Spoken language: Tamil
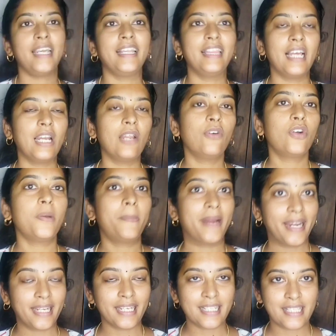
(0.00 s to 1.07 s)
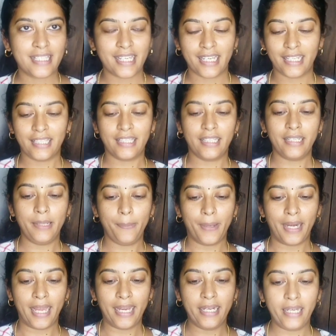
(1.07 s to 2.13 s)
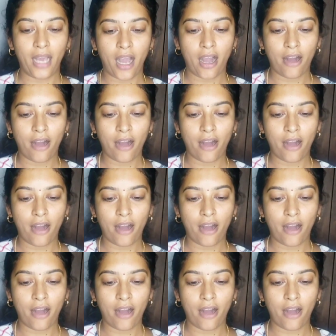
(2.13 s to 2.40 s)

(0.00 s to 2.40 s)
அளவுக்கு பிரைட்னஸ் தெரியுது இப்போ லைட் ஆஃப்